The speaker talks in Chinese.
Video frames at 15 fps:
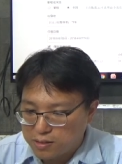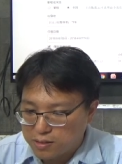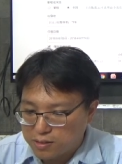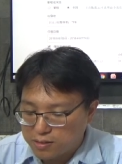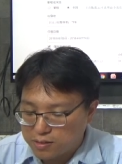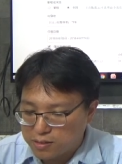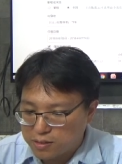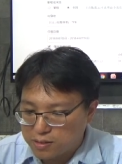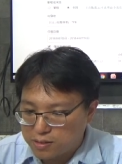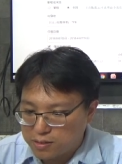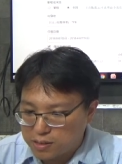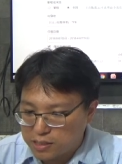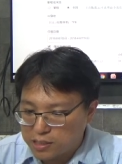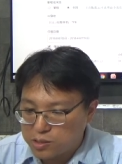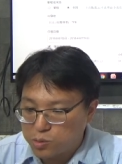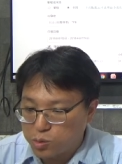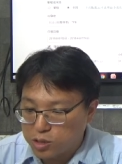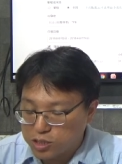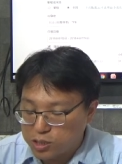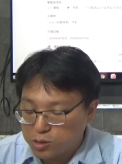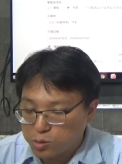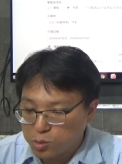哦，其实我
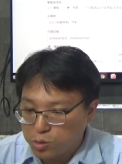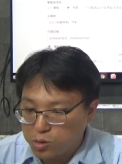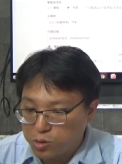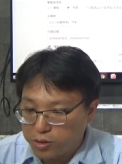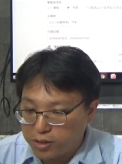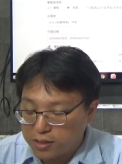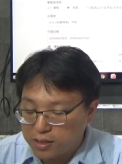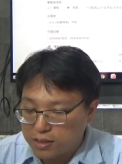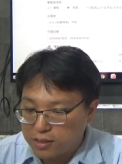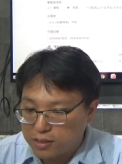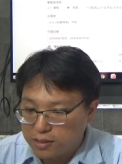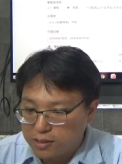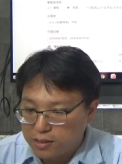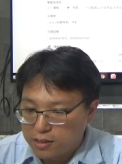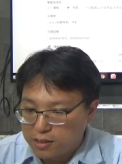是多元的